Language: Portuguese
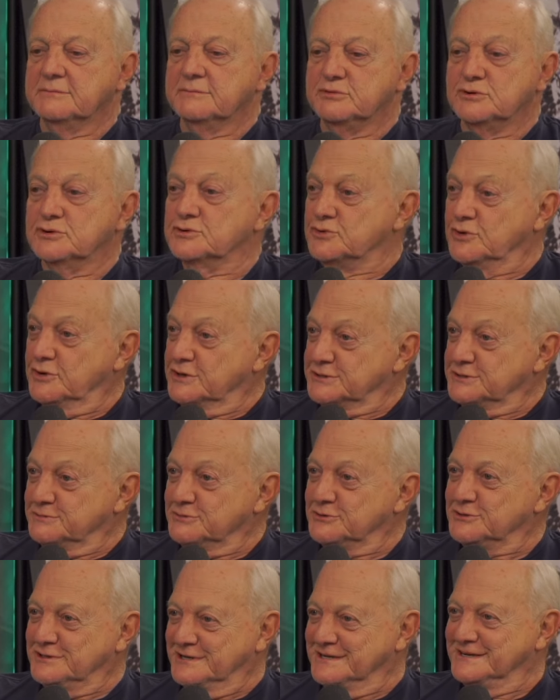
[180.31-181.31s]
Por dois
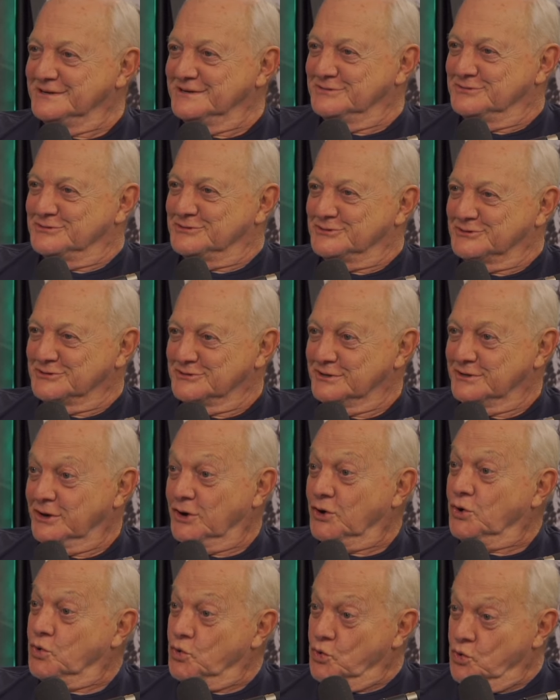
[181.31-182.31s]
motivos.
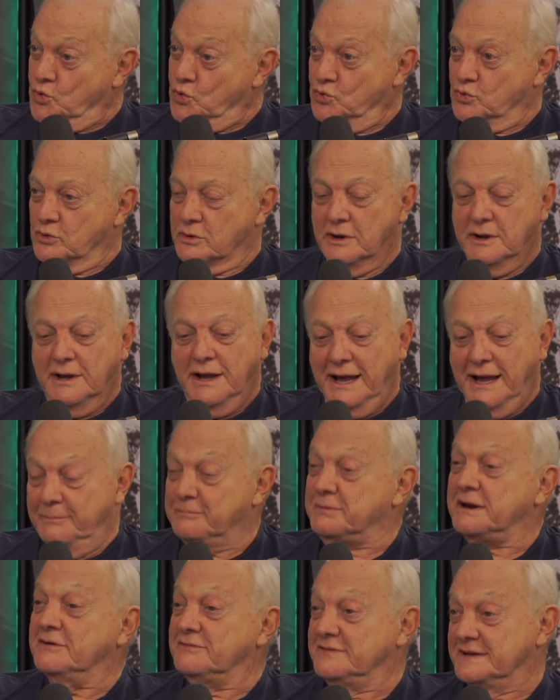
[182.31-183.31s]
Um é
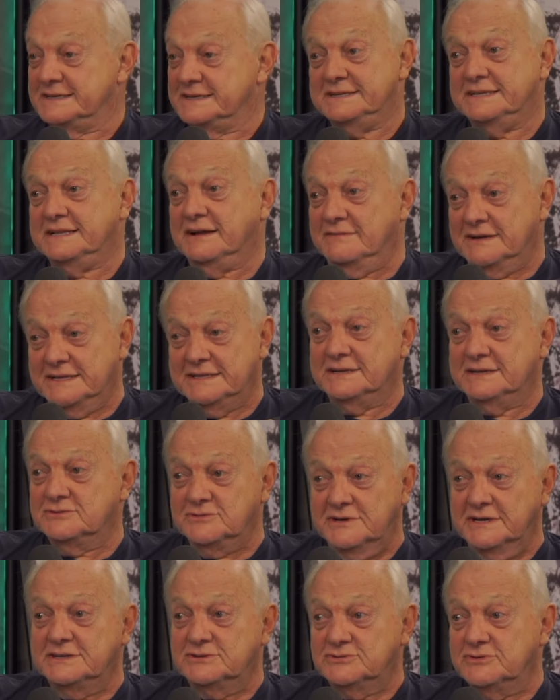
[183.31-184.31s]
para ver se estava dando
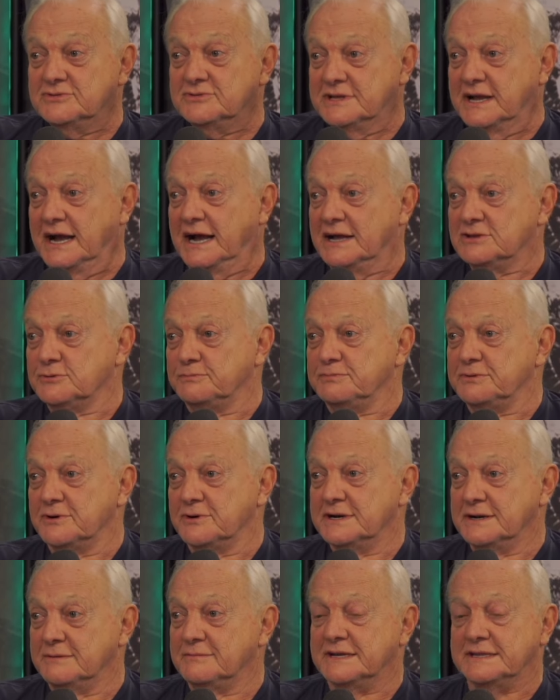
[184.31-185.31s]
resultado o
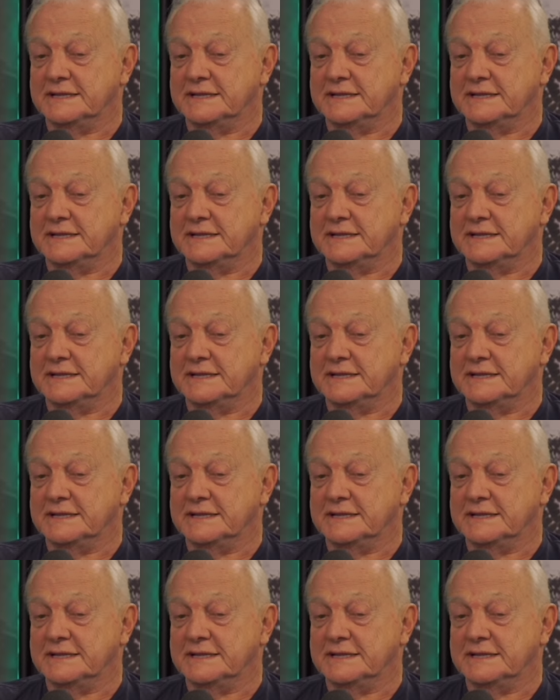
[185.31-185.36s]
programa